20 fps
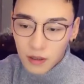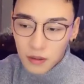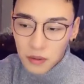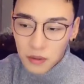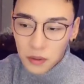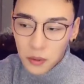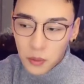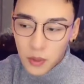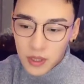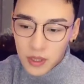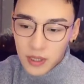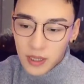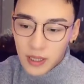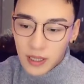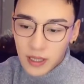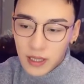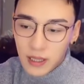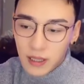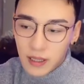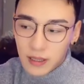因为我是
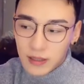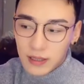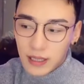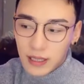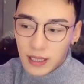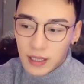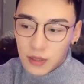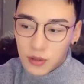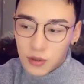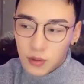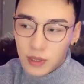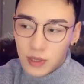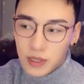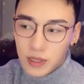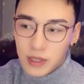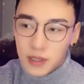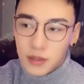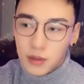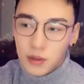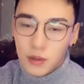一个在处理
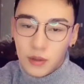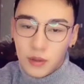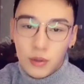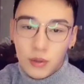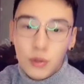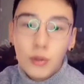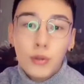这种